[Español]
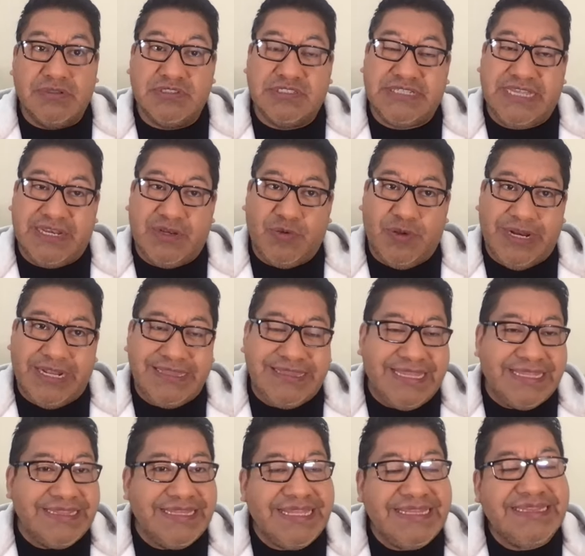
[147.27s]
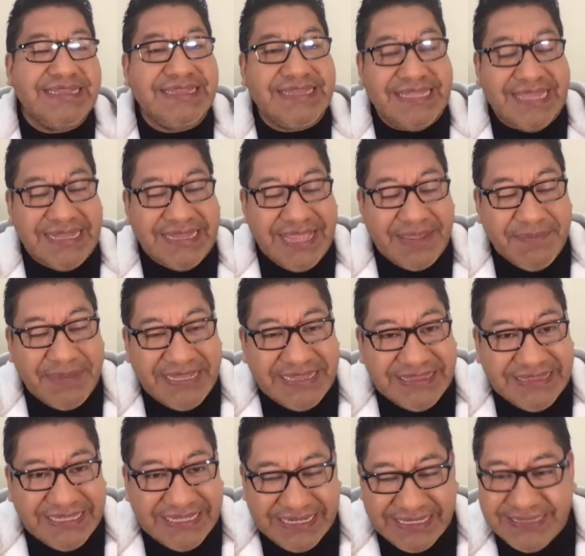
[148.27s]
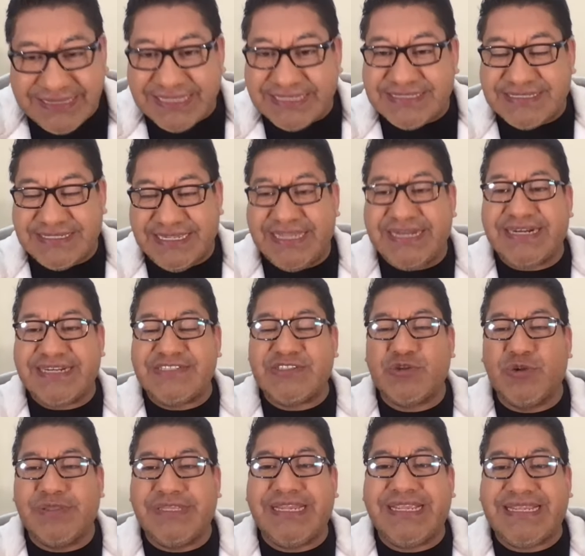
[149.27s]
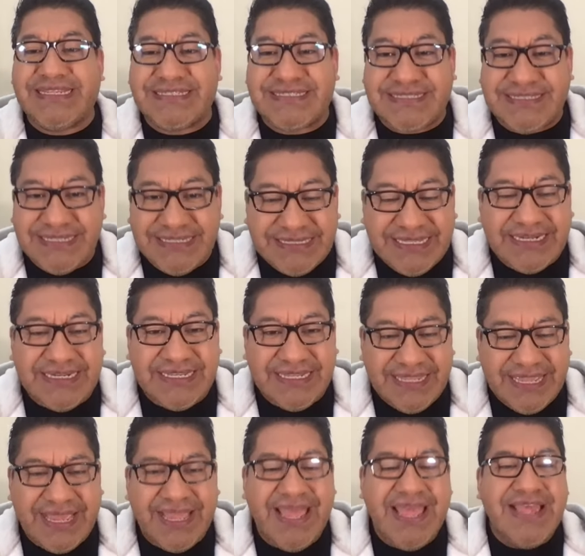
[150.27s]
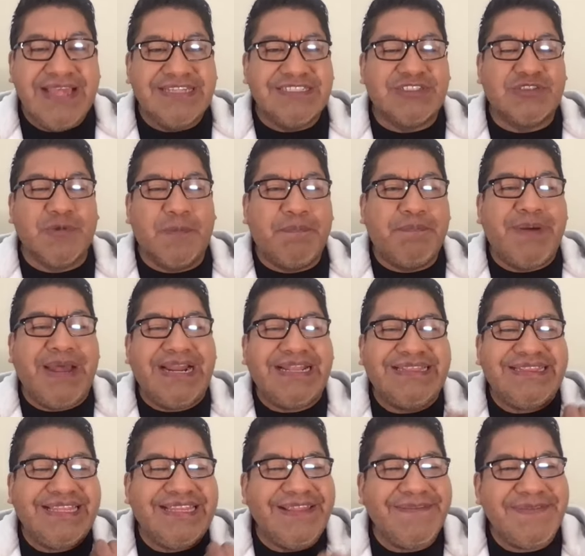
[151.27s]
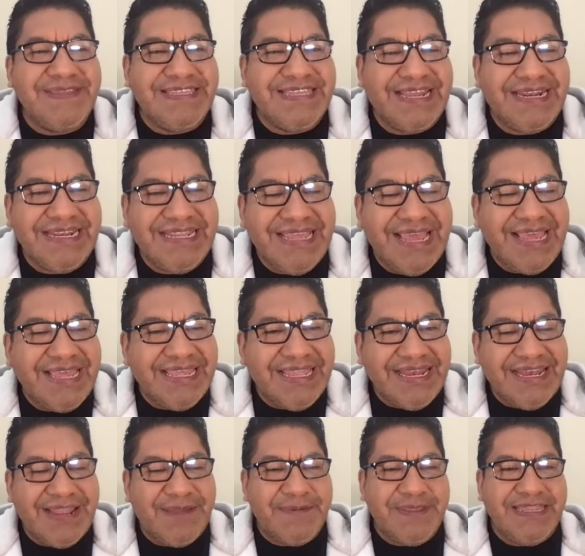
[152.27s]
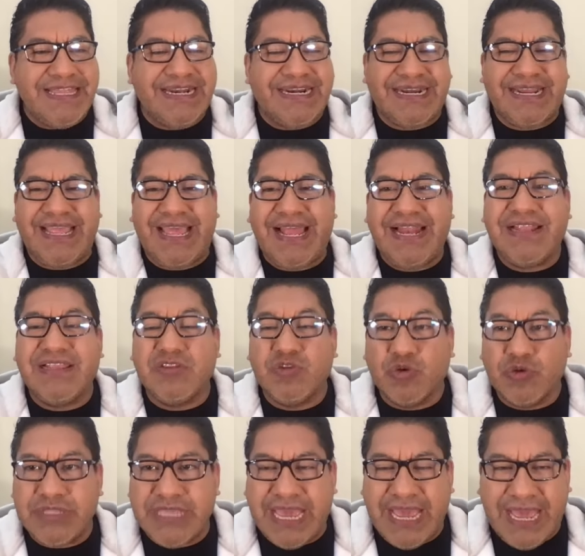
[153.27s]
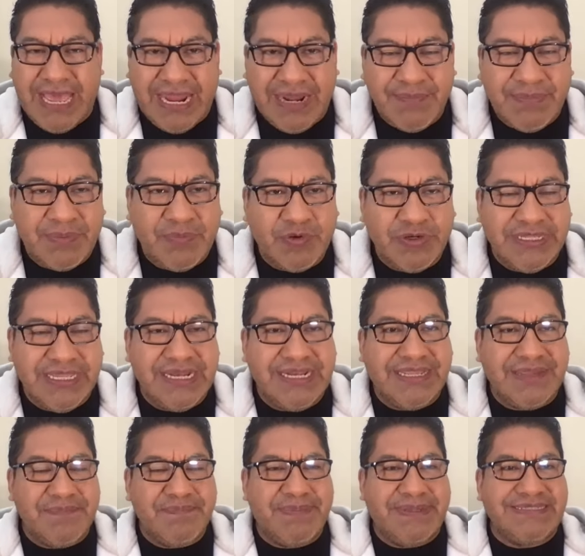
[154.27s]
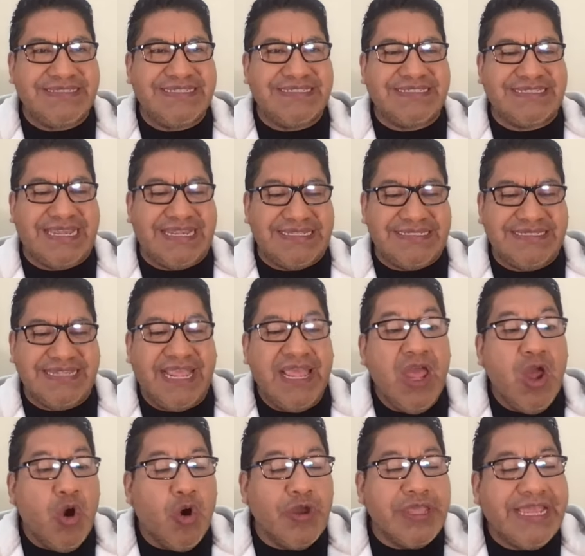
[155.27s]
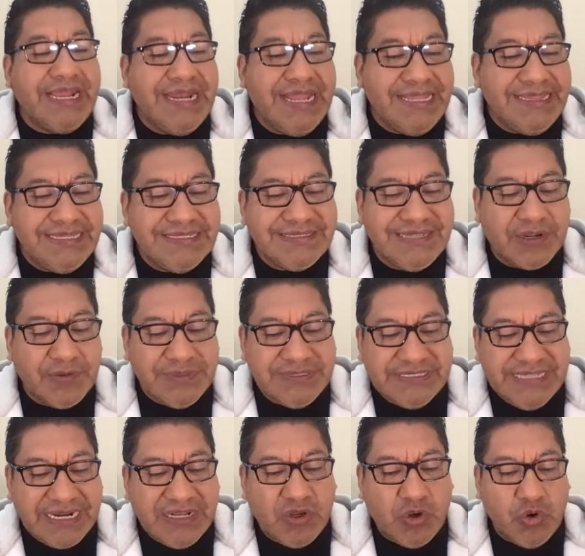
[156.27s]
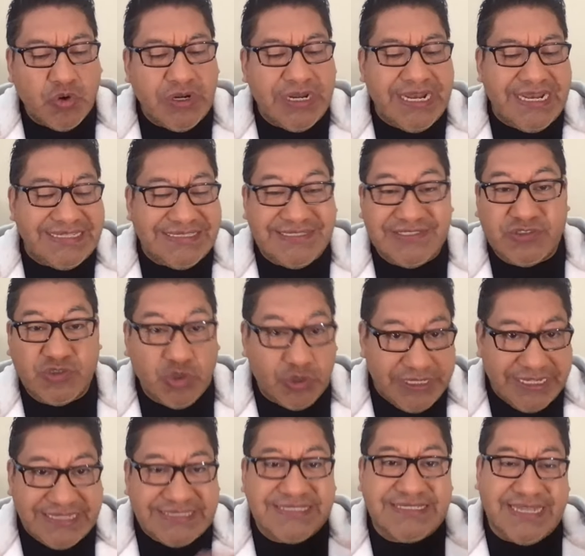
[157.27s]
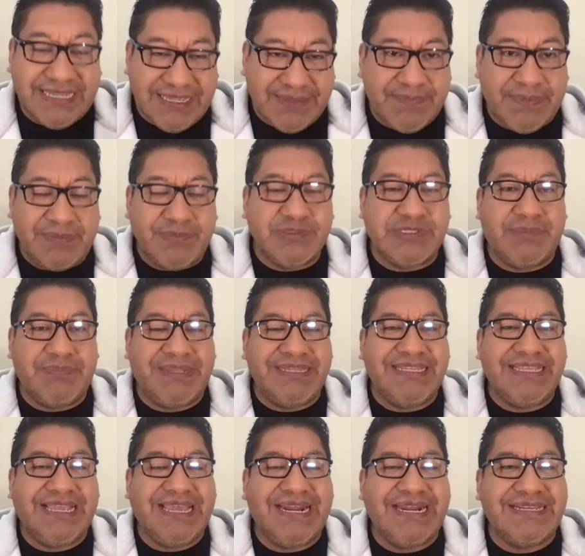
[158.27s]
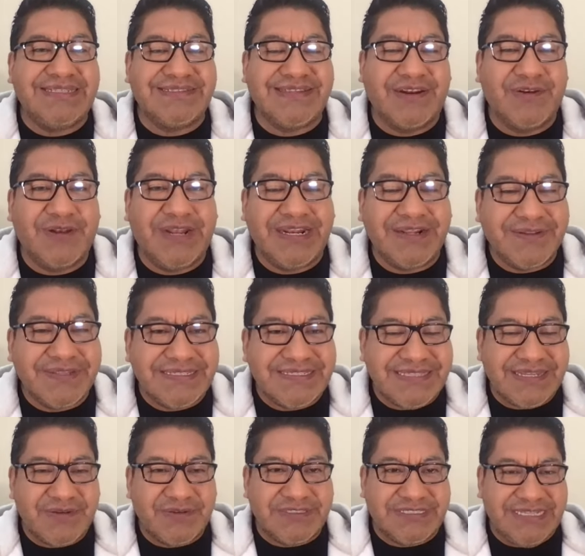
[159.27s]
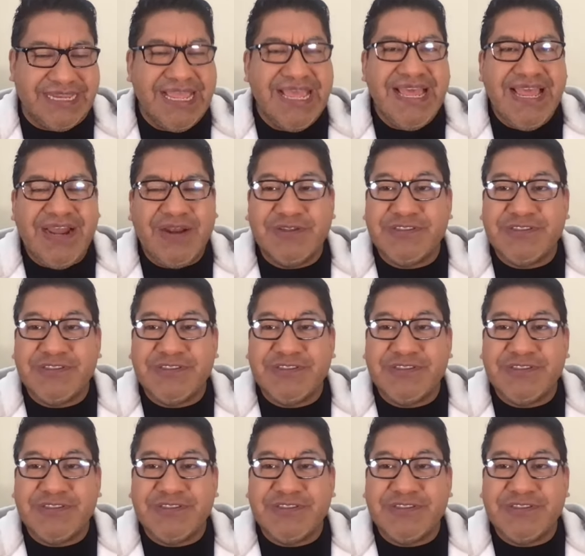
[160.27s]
pues que no era tan de, tan de mentiritas, ¿eh? Resulta que sí tenía su parte de villanía en la vida real, doña Alma Muriel, que en paz descanse. Oigan, antes de comenzar con las historias que vamos a platicarles a lo largo de esta noche,